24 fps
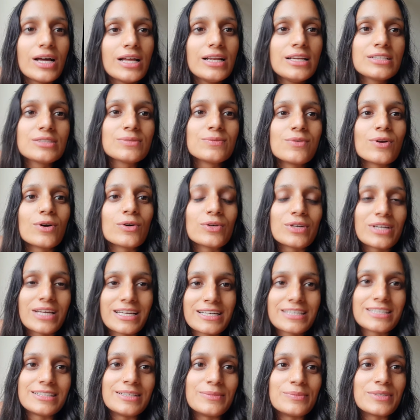फिलहाल इस ब्लॉग को
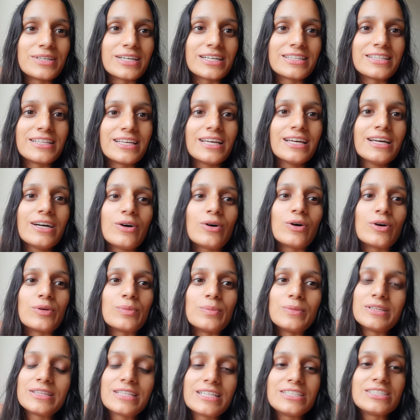यही खत्म करते हैं और
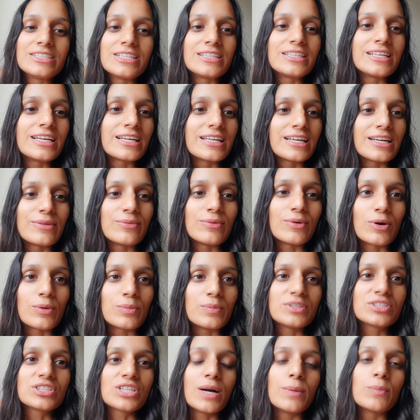मिलते हैं जल्दी एक नए ब्लॉग
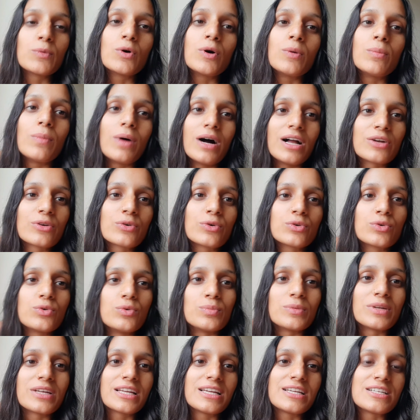में शाम को माल रोड
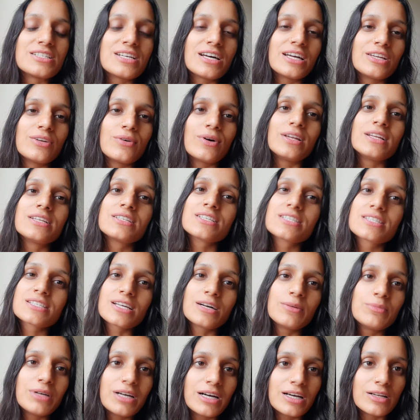घूमने के लिए जाने वाले
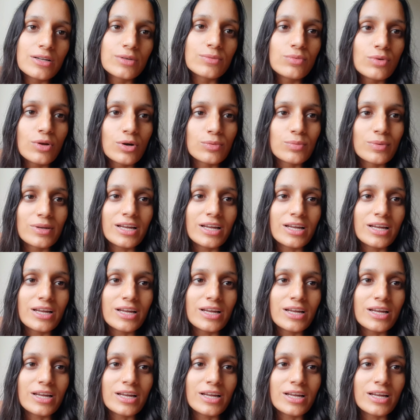जिसका मैं अलग ब्लॉग